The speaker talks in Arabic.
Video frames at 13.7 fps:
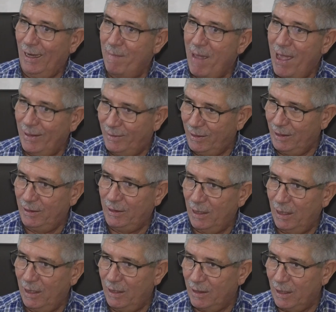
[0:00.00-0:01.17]
المادي
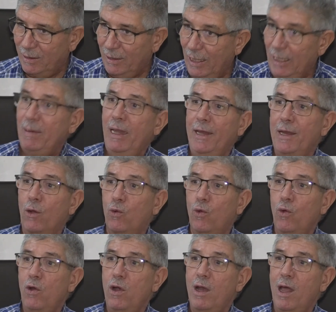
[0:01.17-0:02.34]
ديال رجال التعليم اللي حنا
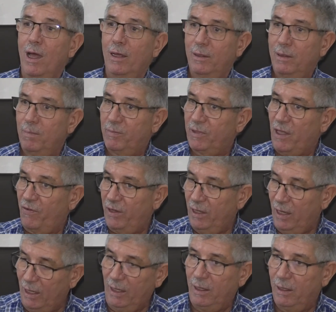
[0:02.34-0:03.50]
كلنا
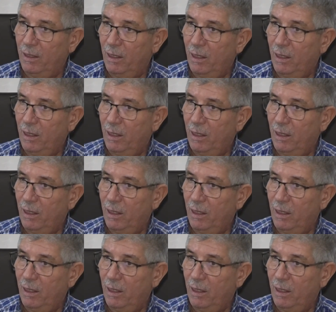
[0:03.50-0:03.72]
متفقين عليه